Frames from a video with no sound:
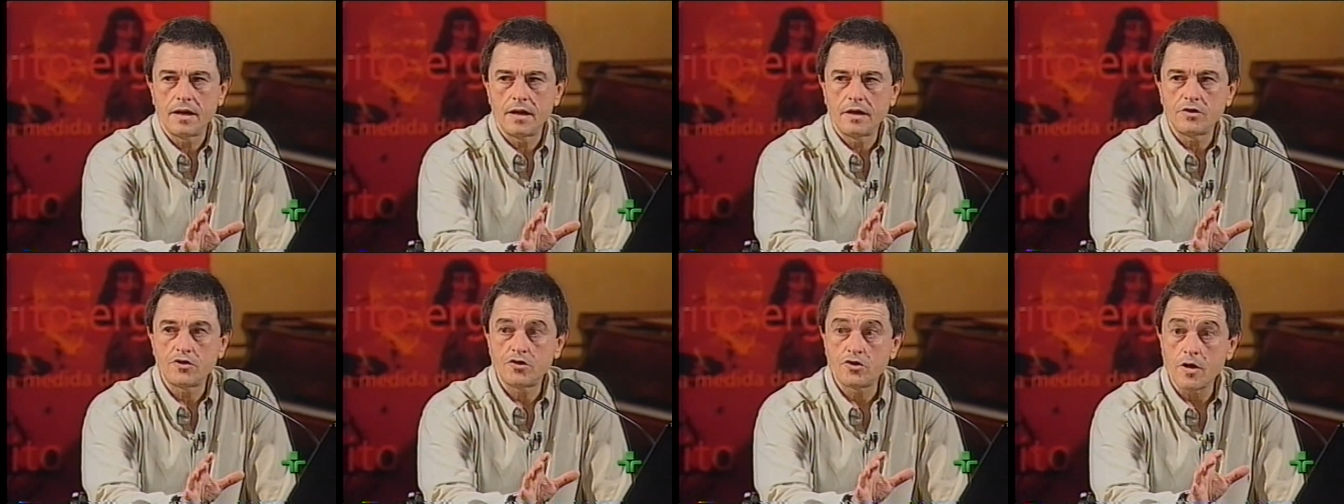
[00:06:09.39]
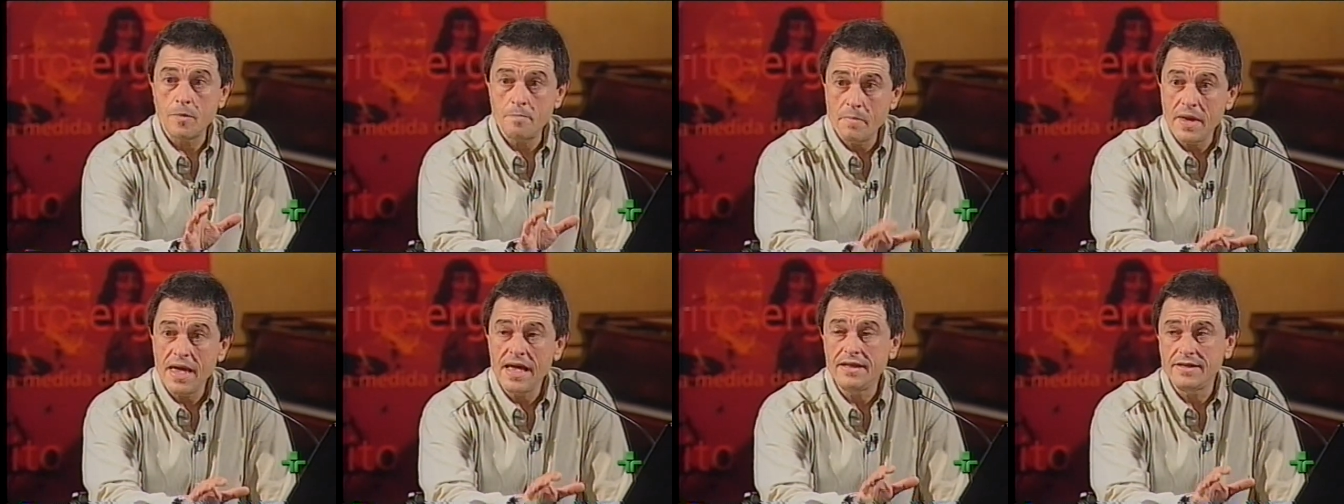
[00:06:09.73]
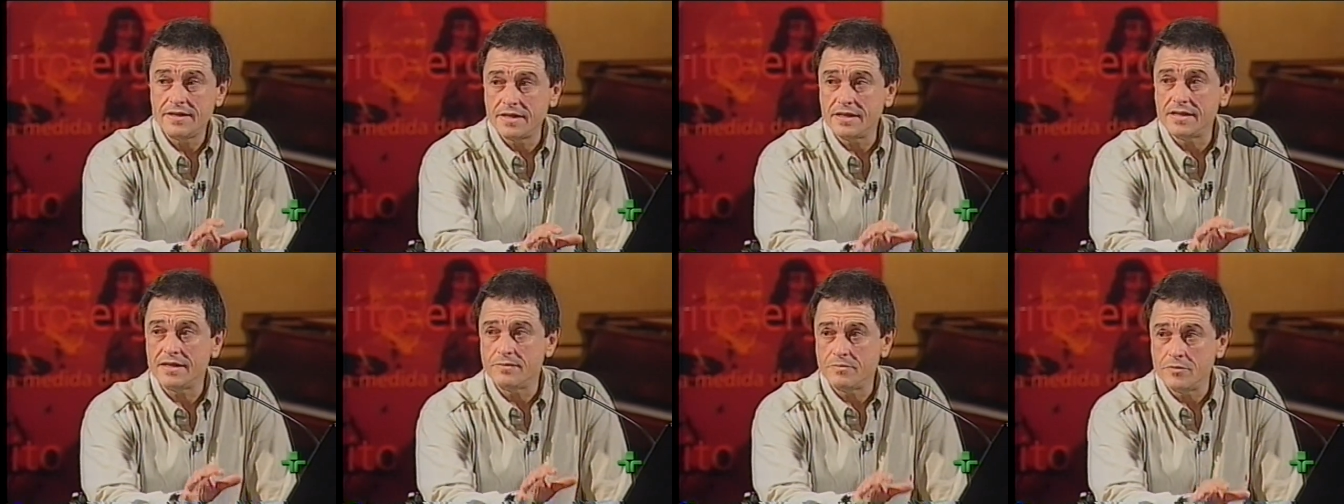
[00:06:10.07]

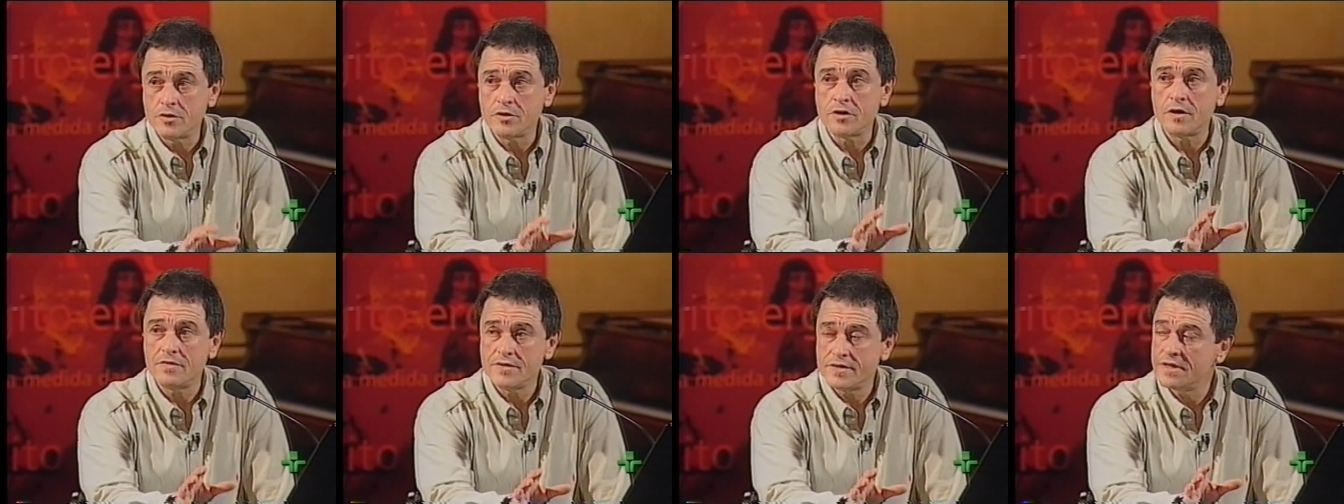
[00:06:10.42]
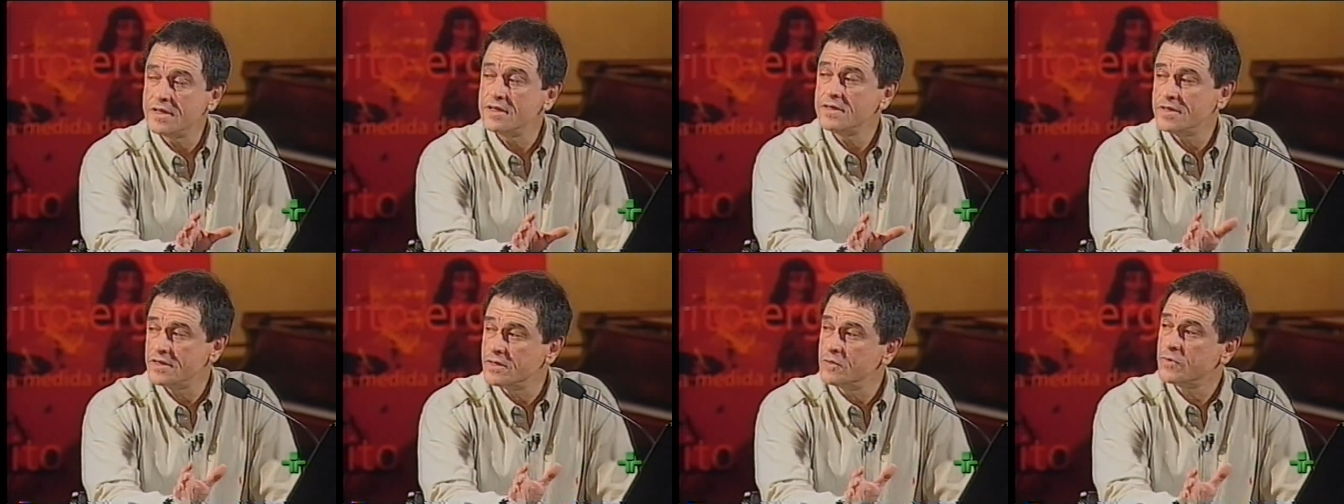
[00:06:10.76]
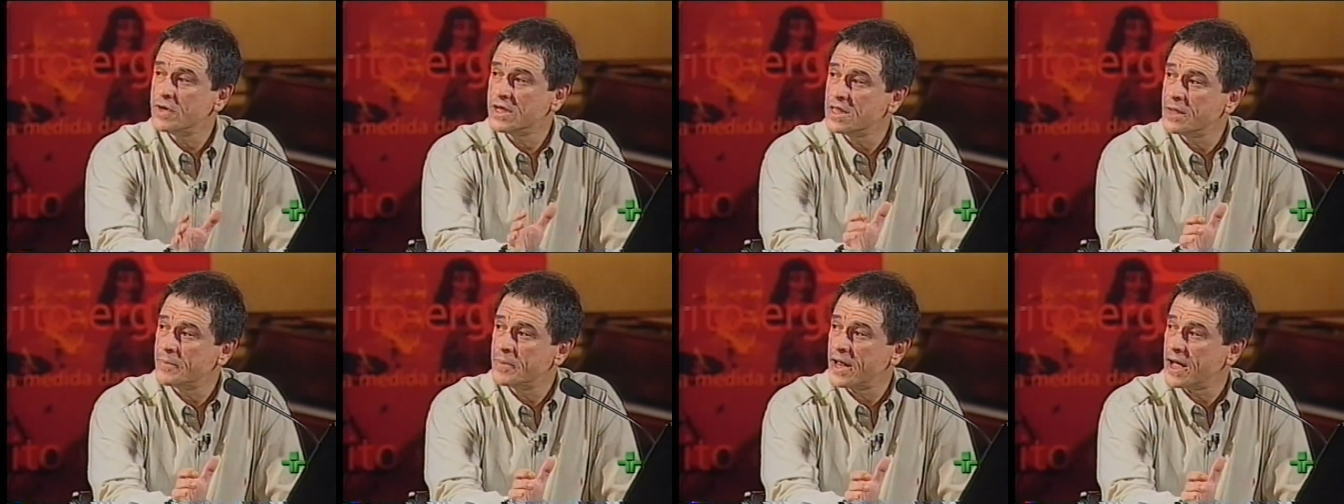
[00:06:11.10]
somente de
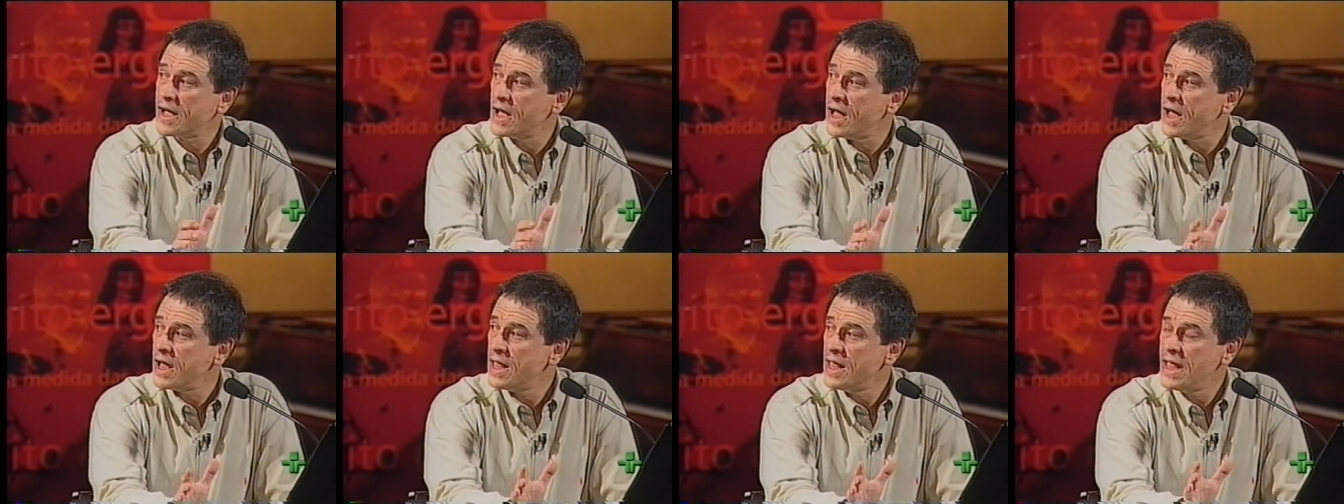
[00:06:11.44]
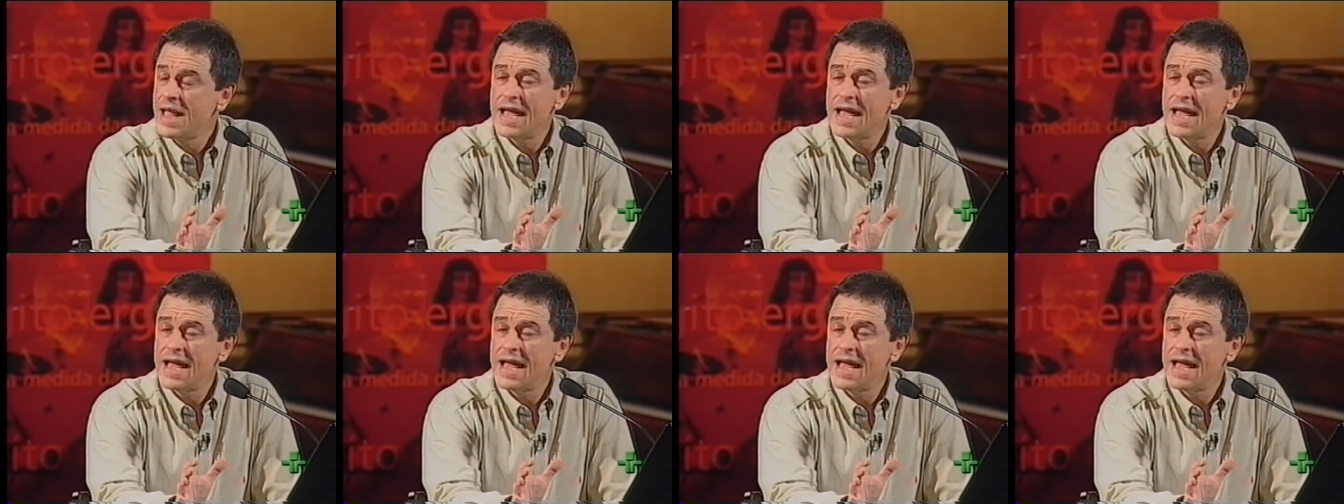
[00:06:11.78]
1950 para cá,